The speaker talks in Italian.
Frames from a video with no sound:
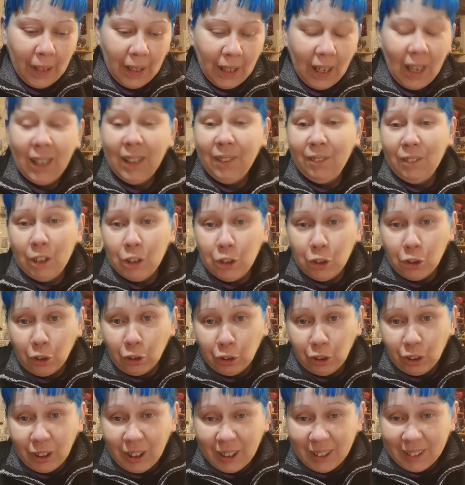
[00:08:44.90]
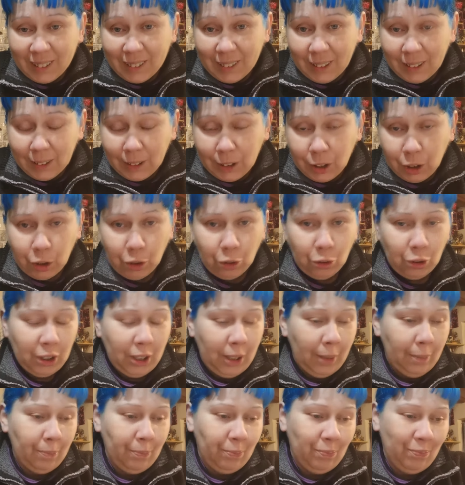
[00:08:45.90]
Arriva il giorno della
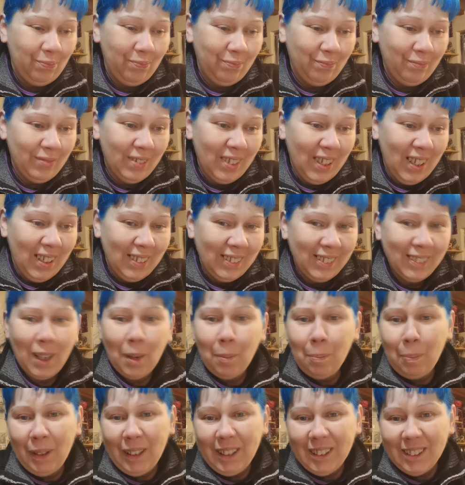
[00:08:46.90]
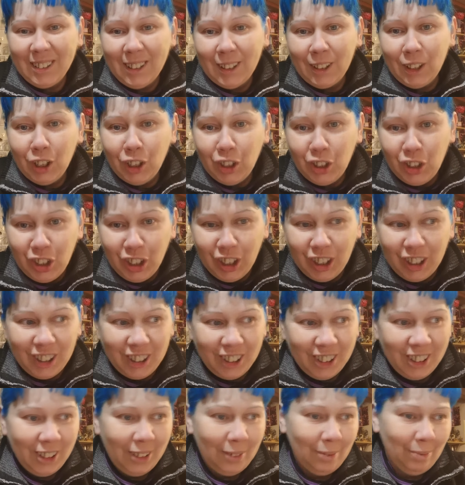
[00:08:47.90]
selezione. Dal paese di
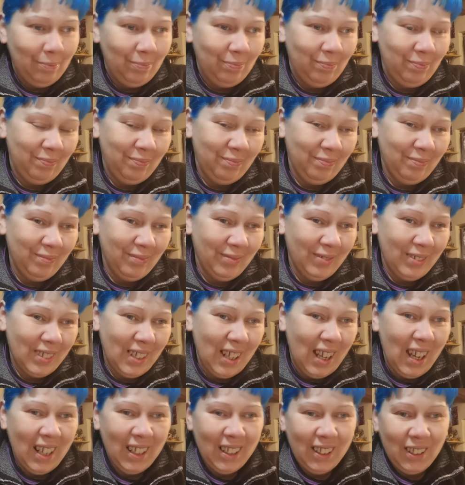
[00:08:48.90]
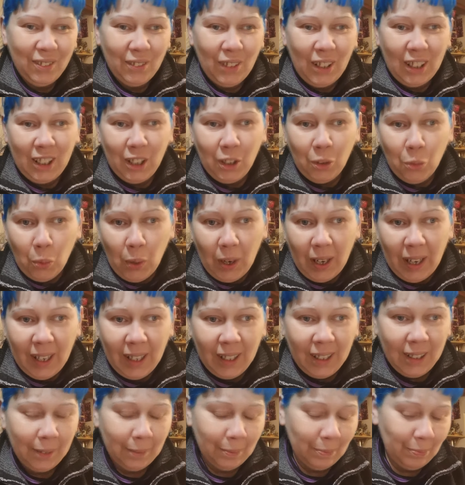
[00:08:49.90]
Jin arriva Li
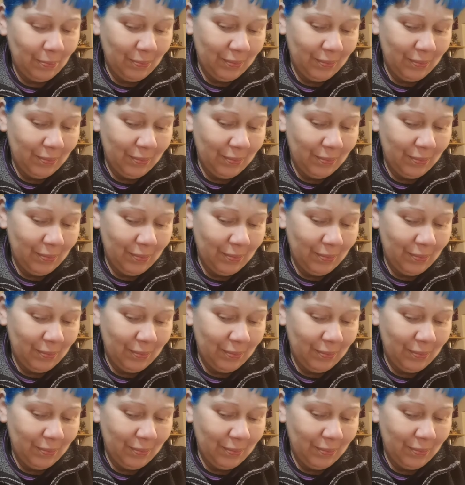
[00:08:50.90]
Wei.